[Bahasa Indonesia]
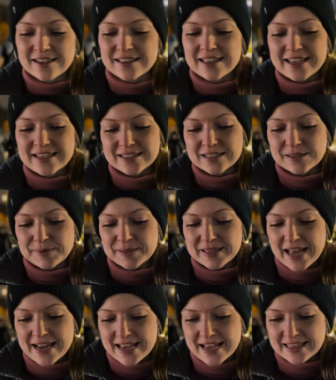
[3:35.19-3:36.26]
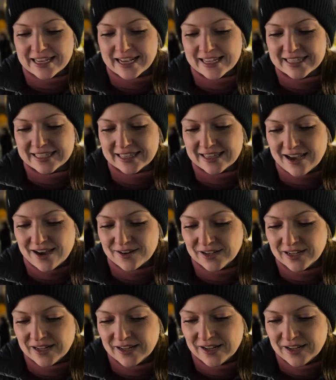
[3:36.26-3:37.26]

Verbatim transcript: Eh, sebentar ya, tak kasih tahu.